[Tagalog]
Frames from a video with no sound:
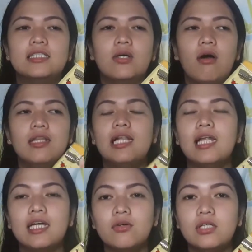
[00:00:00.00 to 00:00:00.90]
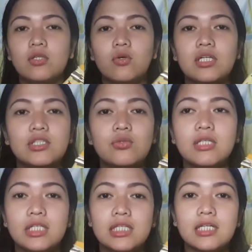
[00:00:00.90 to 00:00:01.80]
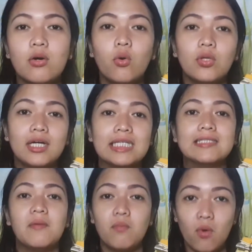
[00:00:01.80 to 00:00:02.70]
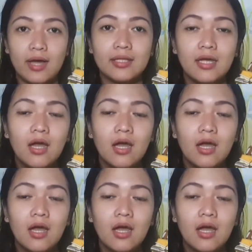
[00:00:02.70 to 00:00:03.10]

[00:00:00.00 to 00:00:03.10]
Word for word: So, ang nilalagay ko dito is yung natitira ko ng isang buwan.